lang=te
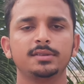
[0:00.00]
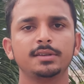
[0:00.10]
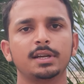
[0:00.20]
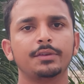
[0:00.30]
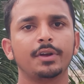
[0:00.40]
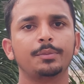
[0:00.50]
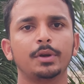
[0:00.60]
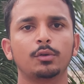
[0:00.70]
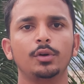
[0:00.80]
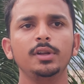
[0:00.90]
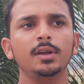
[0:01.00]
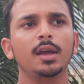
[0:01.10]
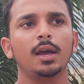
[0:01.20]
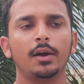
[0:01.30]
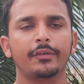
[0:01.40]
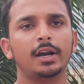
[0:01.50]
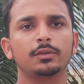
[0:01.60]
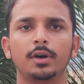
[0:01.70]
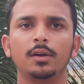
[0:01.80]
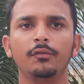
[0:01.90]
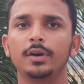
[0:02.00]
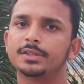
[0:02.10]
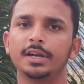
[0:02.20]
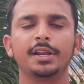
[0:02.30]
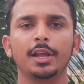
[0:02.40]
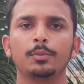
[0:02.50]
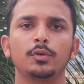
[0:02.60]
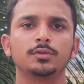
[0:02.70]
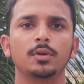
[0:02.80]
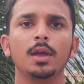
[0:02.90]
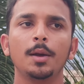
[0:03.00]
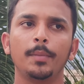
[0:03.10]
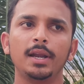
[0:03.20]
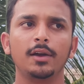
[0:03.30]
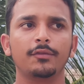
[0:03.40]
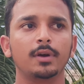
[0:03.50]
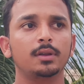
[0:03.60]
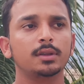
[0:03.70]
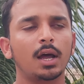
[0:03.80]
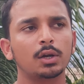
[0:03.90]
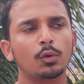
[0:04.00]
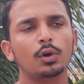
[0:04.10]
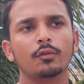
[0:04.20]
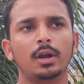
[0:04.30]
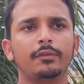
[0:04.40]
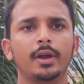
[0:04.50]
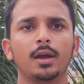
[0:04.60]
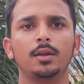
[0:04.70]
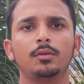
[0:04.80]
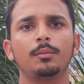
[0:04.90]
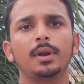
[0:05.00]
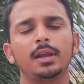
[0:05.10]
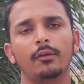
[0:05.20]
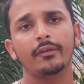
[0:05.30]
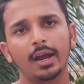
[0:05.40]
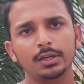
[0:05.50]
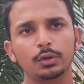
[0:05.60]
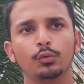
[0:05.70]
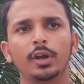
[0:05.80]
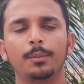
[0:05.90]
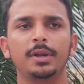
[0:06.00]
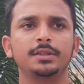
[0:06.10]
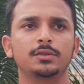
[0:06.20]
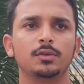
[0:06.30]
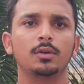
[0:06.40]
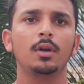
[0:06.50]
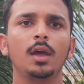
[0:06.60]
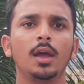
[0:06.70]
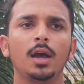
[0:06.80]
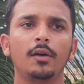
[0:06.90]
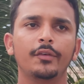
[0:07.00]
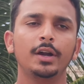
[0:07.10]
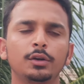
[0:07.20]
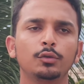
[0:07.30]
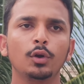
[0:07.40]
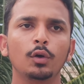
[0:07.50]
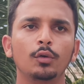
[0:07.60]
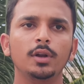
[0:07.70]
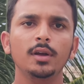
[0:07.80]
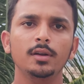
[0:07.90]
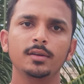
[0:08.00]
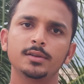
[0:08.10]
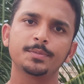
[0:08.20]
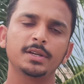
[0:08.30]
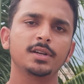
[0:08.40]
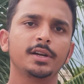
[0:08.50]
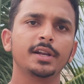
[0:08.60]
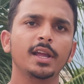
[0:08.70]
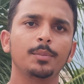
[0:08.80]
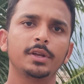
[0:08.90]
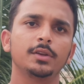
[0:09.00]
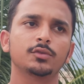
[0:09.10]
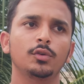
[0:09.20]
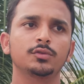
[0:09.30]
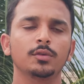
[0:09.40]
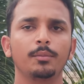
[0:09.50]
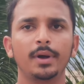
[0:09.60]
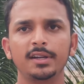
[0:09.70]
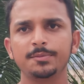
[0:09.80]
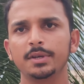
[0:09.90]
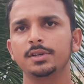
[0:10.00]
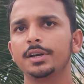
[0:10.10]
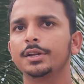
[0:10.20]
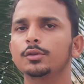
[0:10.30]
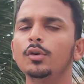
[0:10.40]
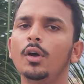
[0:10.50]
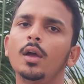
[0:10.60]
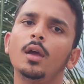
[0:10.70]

సీ సర్టిఫికేట్ పెట్టుకొని అఫ్కాట్ ద్వారా ఫస్ట్ ఎంట్రీ వెళ్ళిపోవచ్చు మళ్ళీ అఫ్ దాంట్లో కూడా క్వాలిఫై కాలేదు మళ్ళీ అఫ్కాట్ టూకి అప్లై చేసుకున్నాం అఫ్కాటి టూలో కూడా స్పెషల్ ఎంట్రీకి అప్లై చేసుకోవచ్చు మళ్ళీ స్పెషల్ ఎంట్రీతో